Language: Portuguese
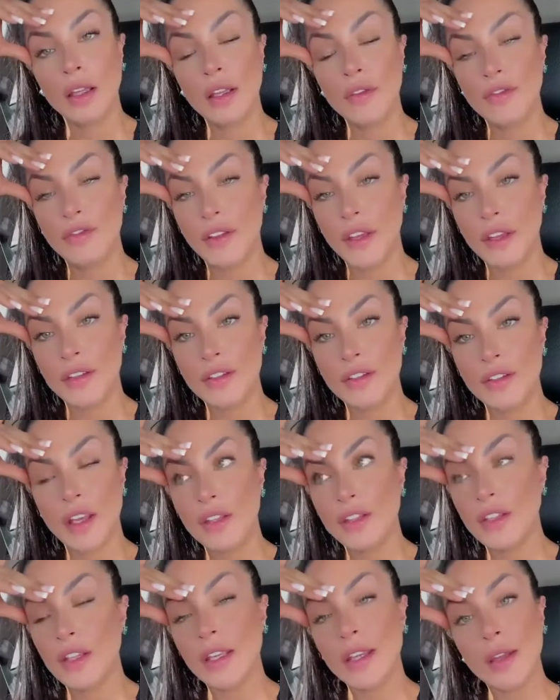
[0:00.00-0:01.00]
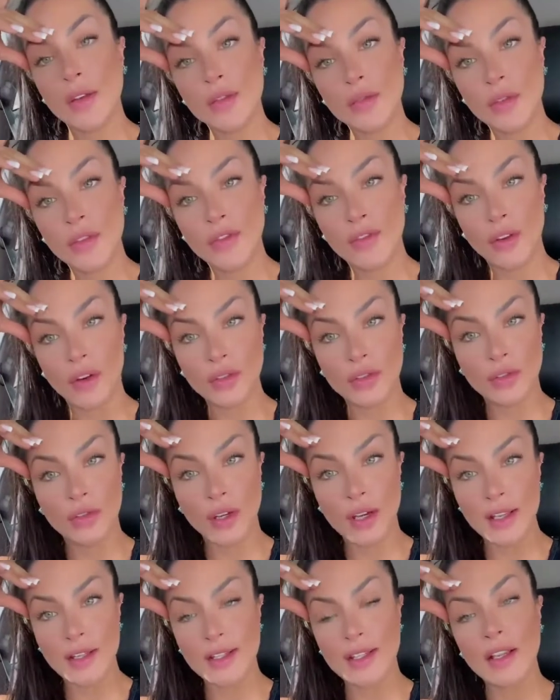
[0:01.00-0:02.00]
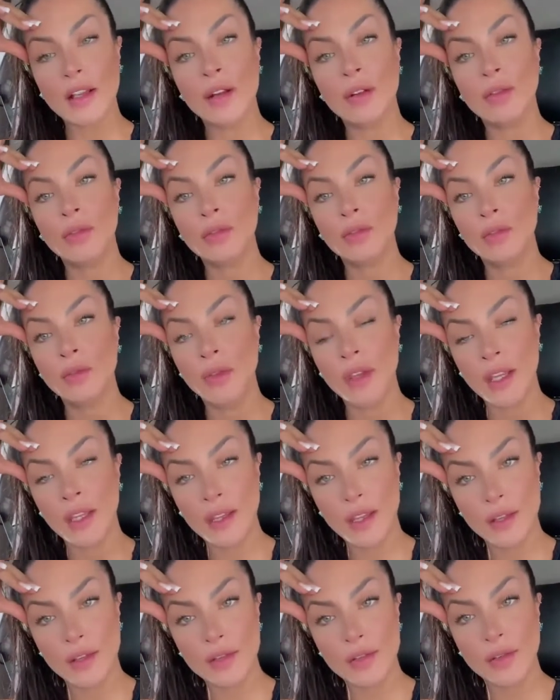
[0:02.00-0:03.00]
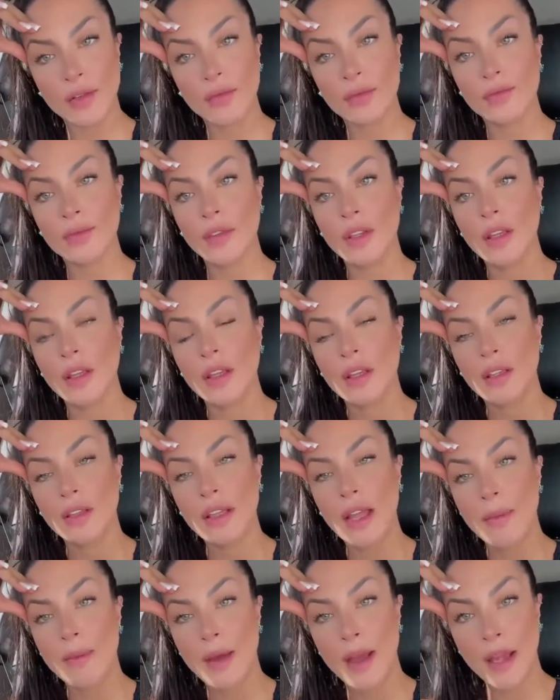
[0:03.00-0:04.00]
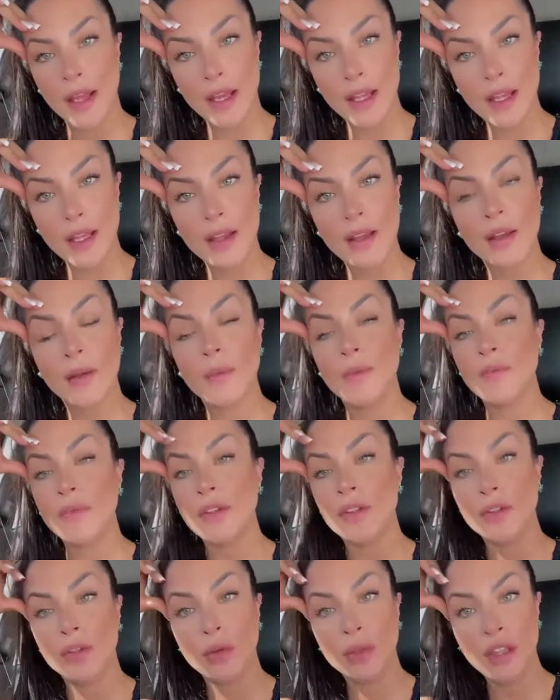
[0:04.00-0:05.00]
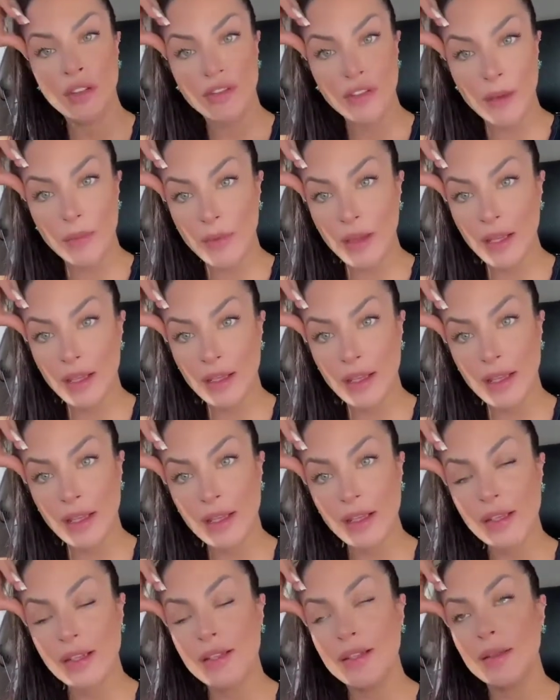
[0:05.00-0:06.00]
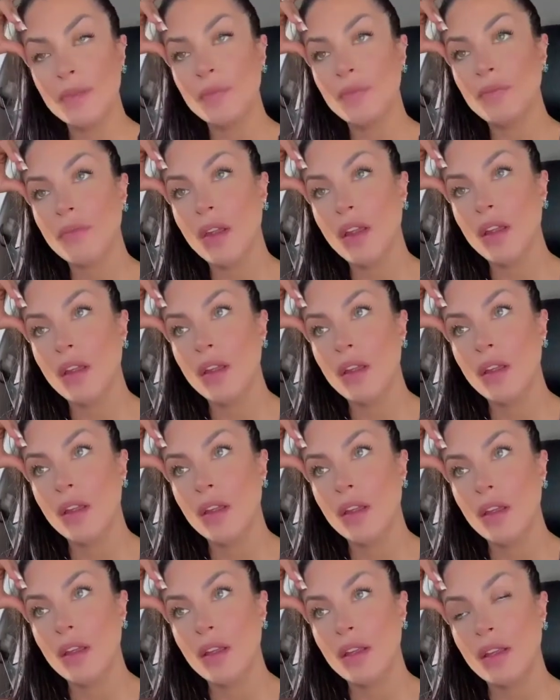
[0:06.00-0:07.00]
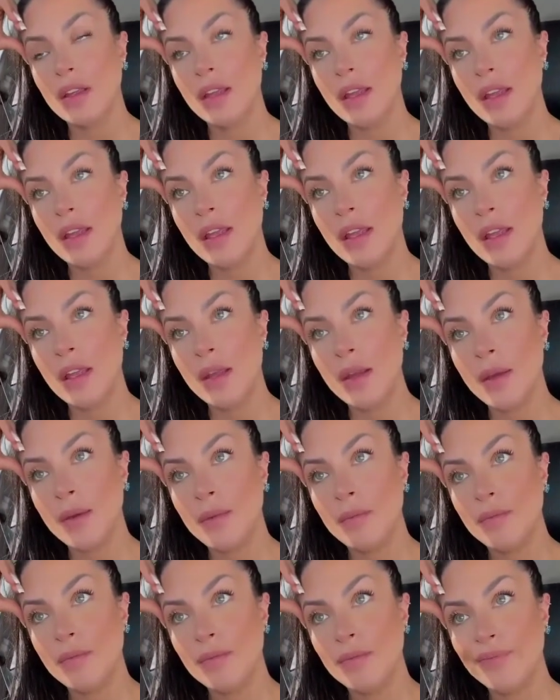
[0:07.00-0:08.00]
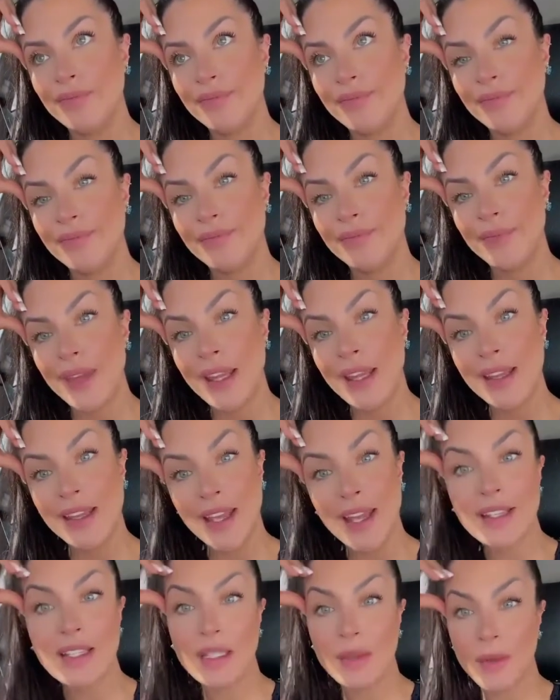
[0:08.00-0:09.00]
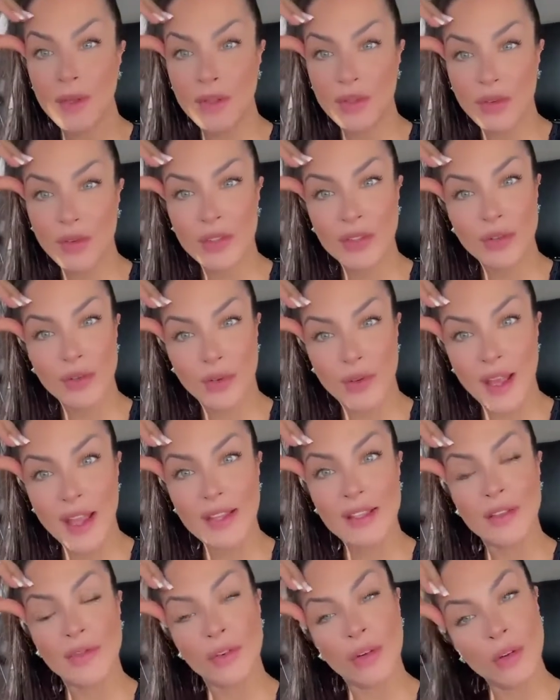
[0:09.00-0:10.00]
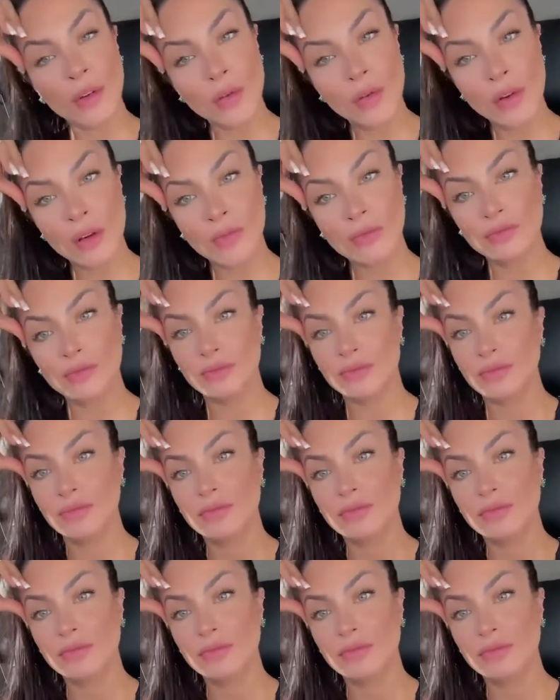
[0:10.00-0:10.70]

Enfim, gente, que Deus conforte o coração do Whindersson, da Maria, de toda a família deles. Que e que essas pessoas cruéis evoluam